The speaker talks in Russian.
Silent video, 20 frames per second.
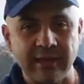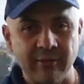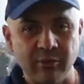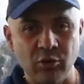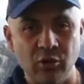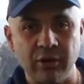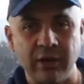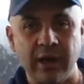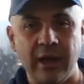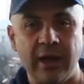
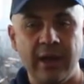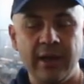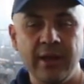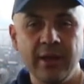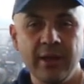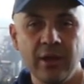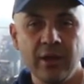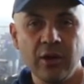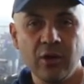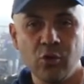намного
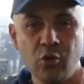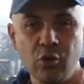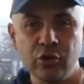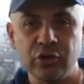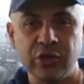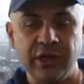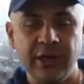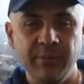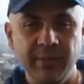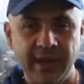
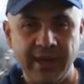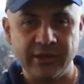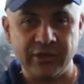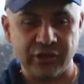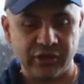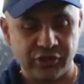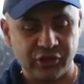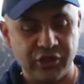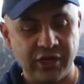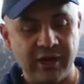хуже и
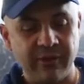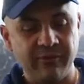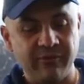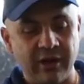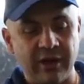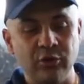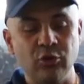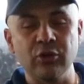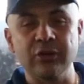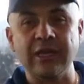меньше, чем
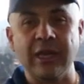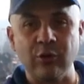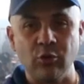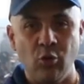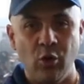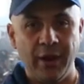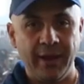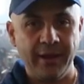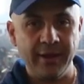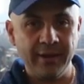вокруг
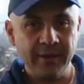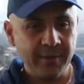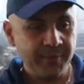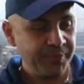такой.